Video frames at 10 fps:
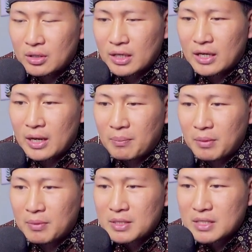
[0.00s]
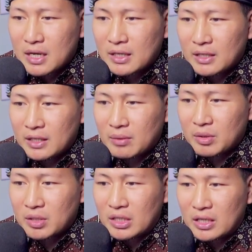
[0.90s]
Oke, kenapa masih ada yang
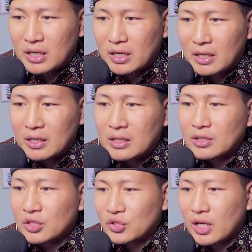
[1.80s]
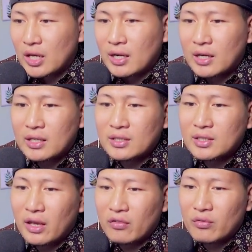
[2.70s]
menghina tentara
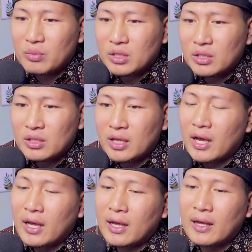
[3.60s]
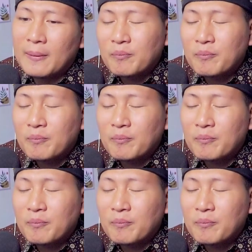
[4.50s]
di FB? Yah,